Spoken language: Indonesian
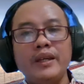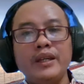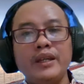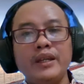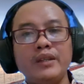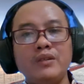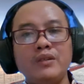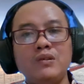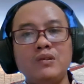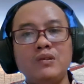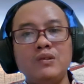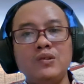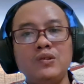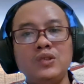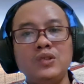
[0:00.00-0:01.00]

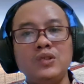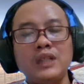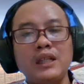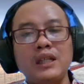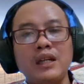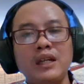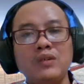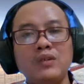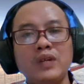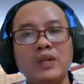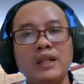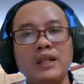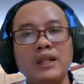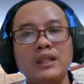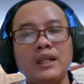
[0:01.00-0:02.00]
Itu saya
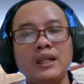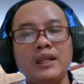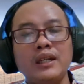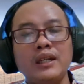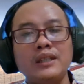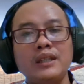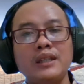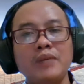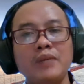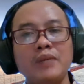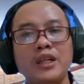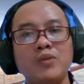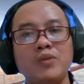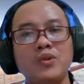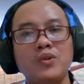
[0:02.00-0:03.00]
lakukan di analisa
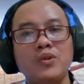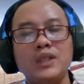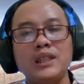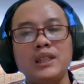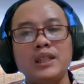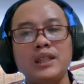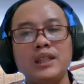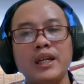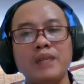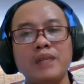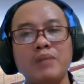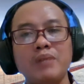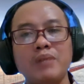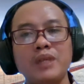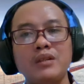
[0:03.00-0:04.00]
bandarmologi karena
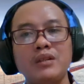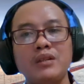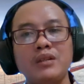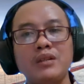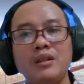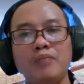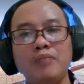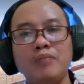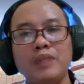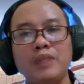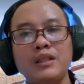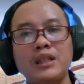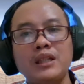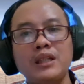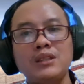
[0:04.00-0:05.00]
memang
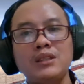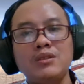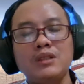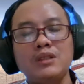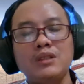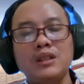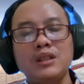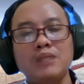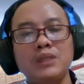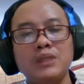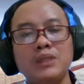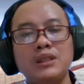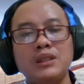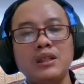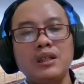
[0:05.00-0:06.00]
metastock tidak
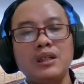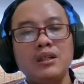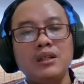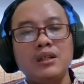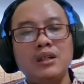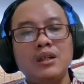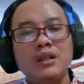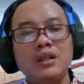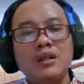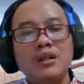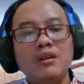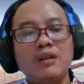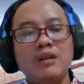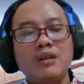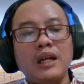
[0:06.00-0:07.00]
bisa
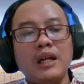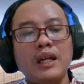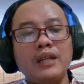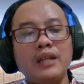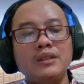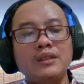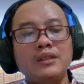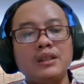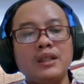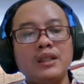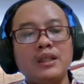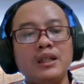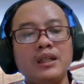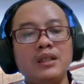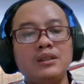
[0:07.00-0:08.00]
online
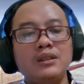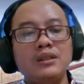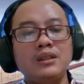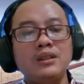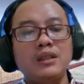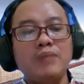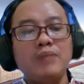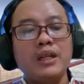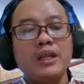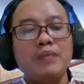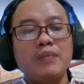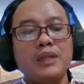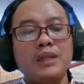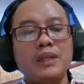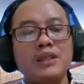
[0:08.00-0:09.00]
sehingga setiap kali
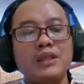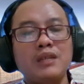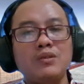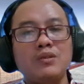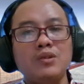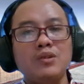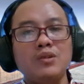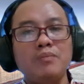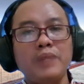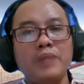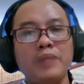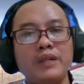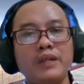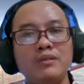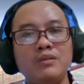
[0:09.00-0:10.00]
pasar tutup
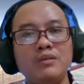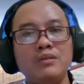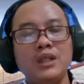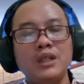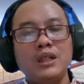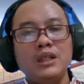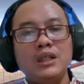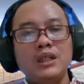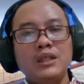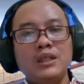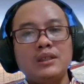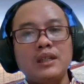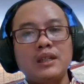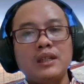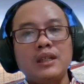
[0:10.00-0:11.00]
baru
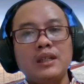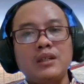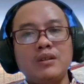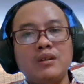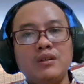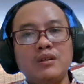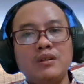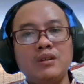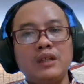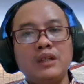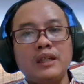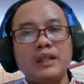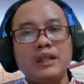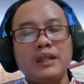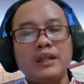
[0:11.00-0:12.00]
saya download
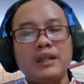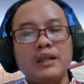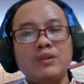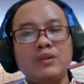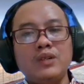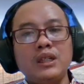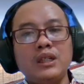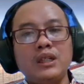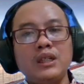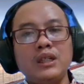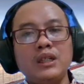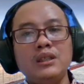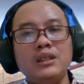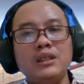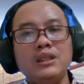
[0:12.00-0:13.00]
data EOD
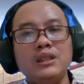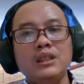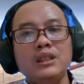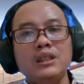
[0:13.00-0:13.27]
di